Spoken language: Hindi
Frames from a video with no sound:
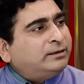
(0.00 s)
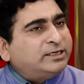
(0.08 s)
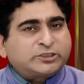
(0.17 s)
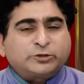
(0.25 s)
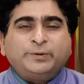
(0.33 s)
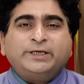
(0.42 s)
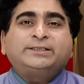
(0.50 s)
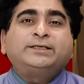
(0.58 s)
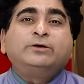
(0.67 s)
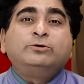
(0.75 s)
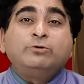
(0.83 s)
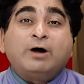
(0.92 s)
इस बीच
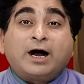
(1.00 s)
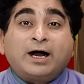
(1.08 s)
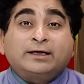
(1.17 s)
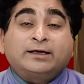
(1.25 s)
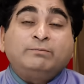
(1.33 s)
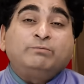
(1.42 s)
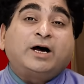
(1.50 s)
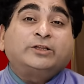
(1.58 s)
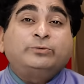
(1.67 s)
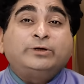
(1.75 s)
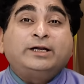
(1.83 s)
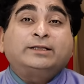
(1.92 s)
ये हुआ कि
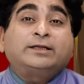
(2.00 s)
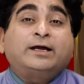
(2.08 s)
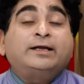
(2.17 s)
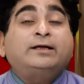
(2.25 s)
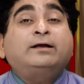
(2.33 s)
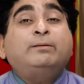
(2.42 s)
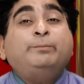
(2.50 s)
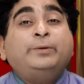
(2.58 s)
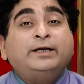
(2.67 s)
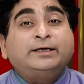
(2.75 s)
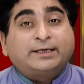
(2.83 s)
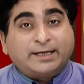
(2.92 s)
माधवी लता ने
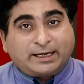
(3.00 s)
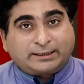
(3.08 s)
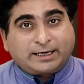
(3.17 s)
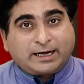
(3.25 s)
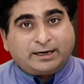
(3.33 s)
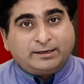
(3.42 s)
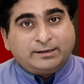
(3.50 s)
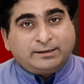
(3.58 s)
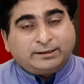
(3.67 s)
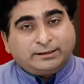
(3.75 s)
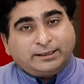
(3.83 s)
कंप्लेन किया था कि